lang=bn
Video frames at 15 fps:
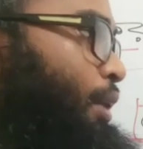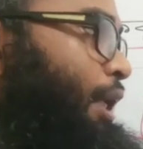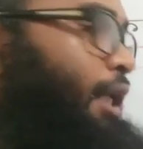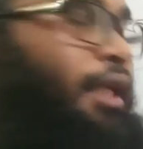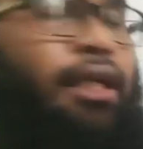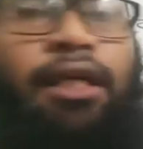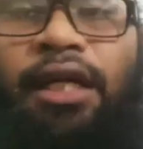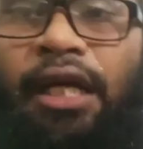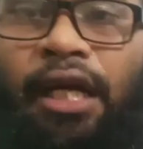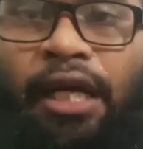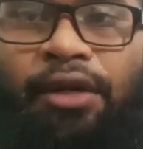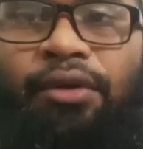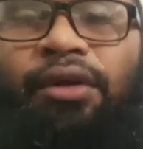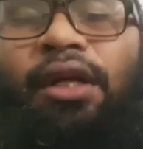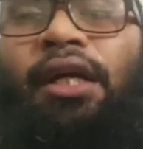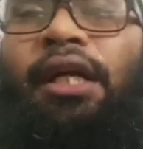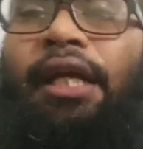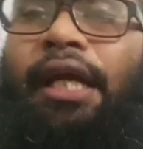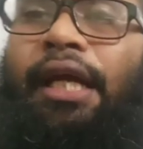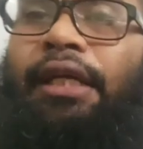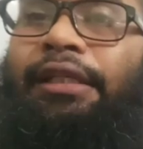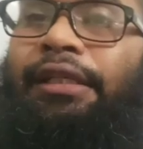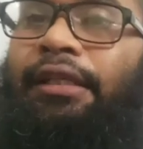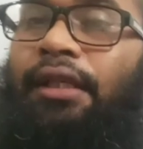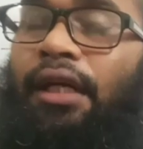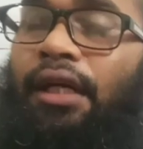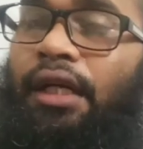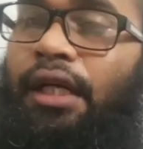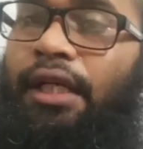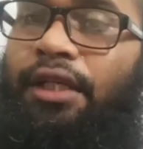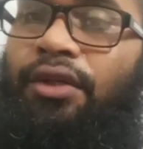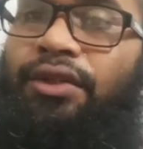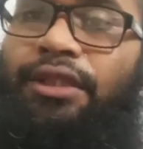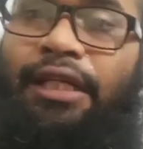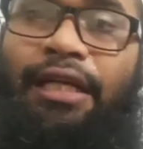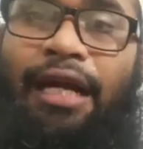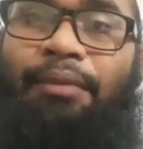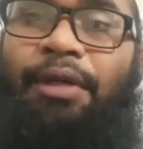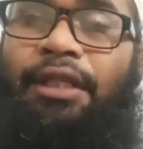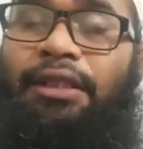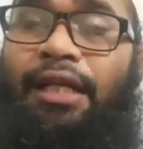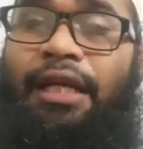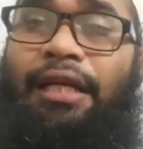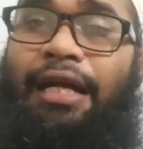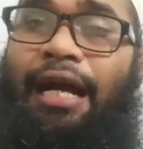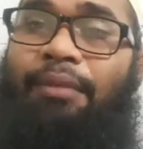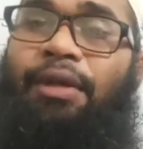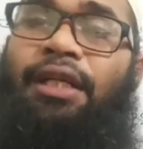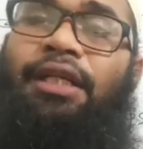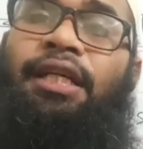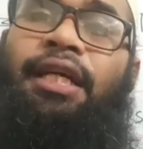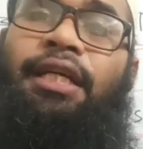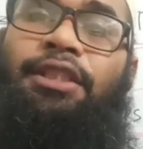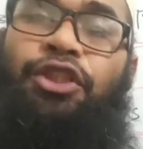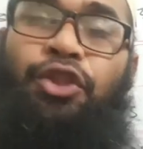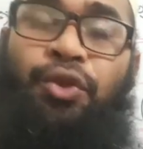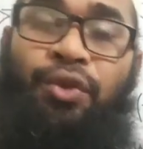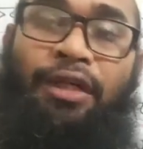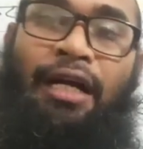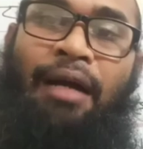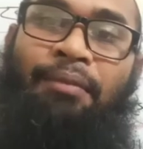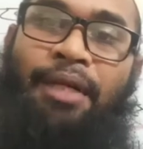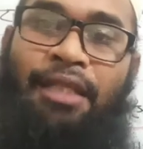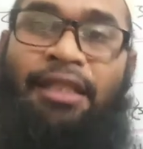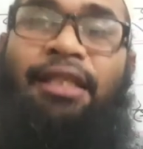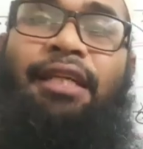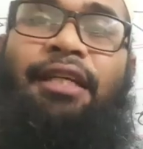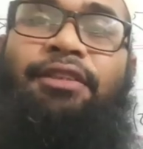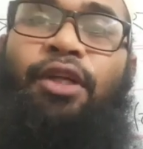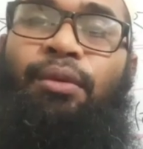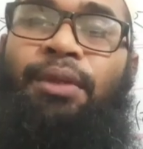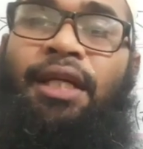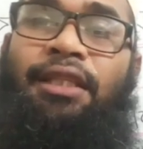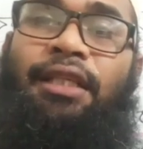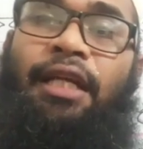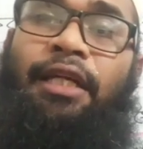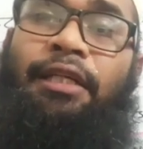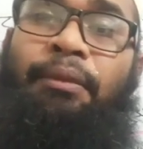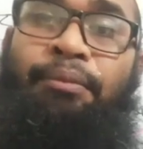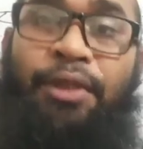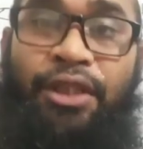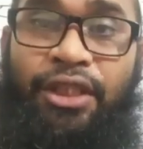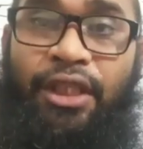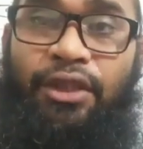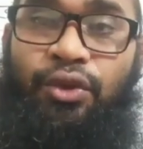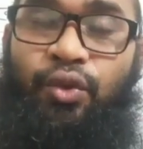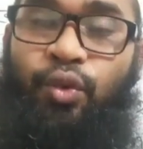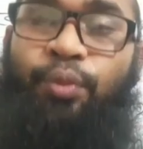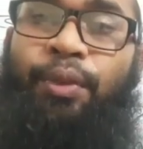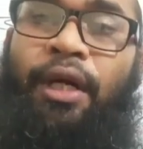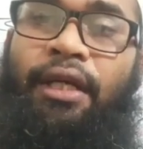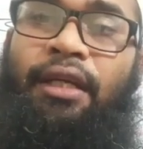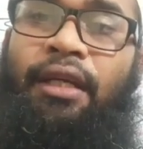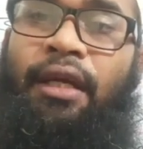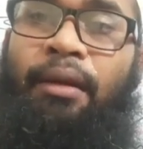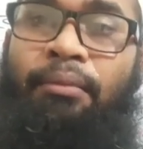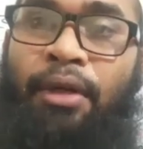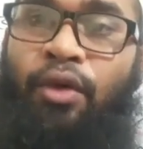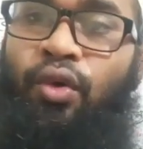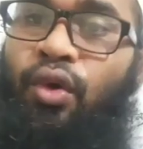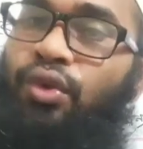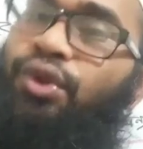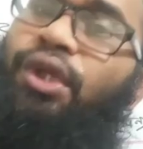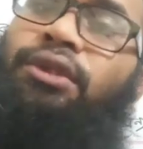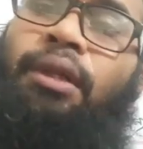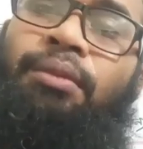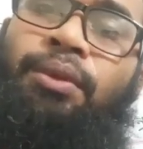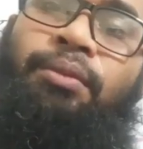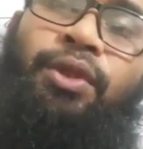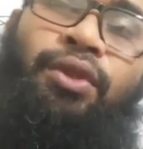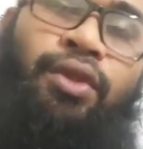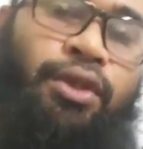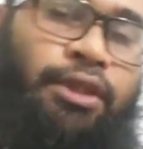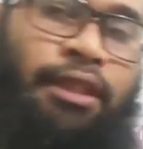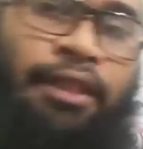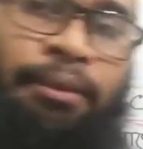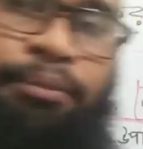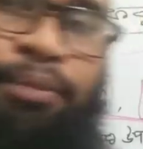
ও এন কেন এটা হচ্ছে কামান তারা কামান নিয়ে গেছে শুধু কামান নিয়ে গেলে হবে না তার একটা বিশেষ উপায় বা কৌশল অবলম্বন করছে তা